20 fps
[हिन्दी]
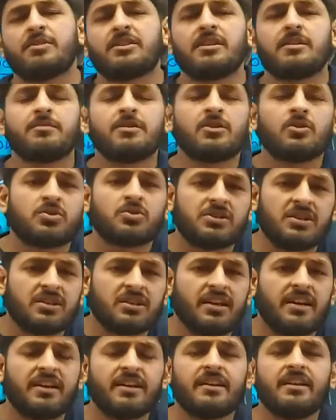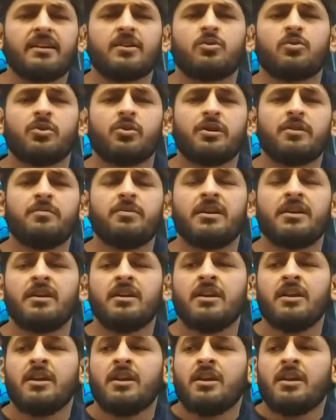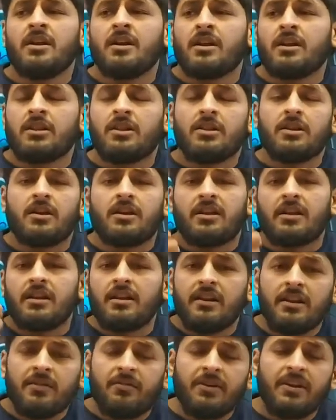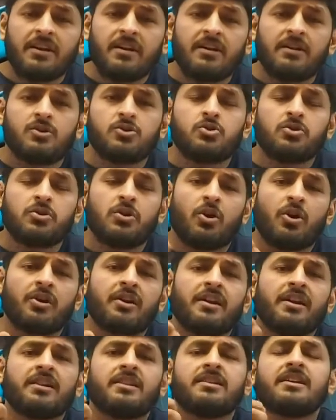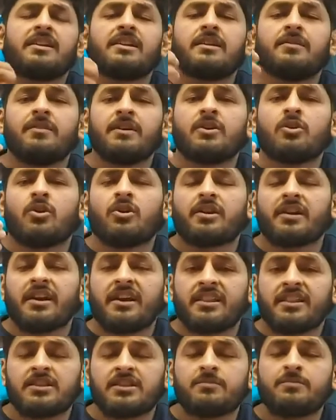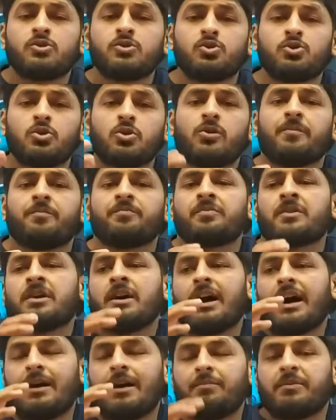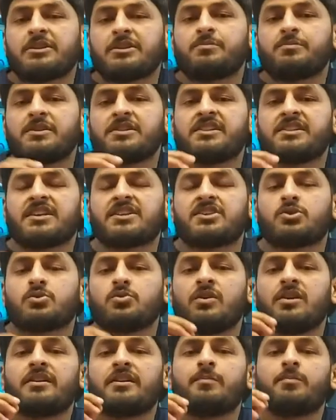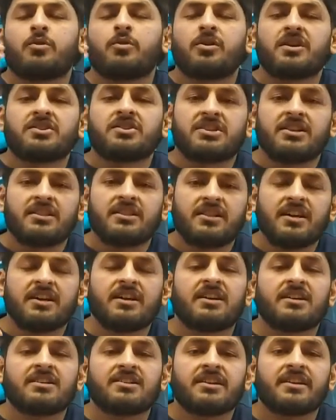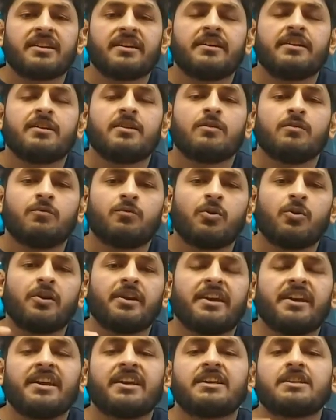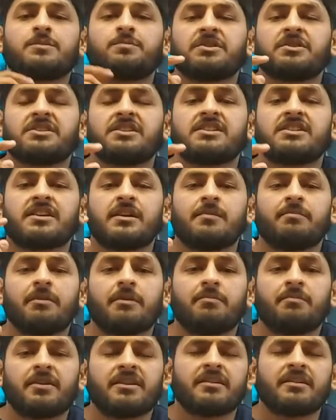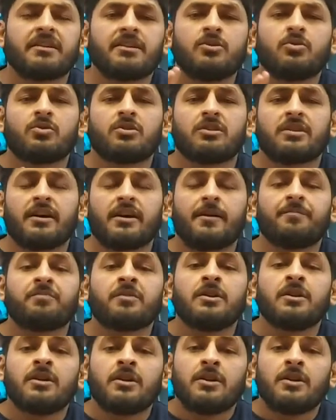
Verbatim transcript: का मतलब ये हो सकता है कि कोई भी लिविंग ऑर्गेन या लिविंग ऑर्गेनिज्म जो आपस में सेक्सुअल रिप्रोडक्शन ना कर सके वो एक स्पीसीज का मेंबर नहीं होता है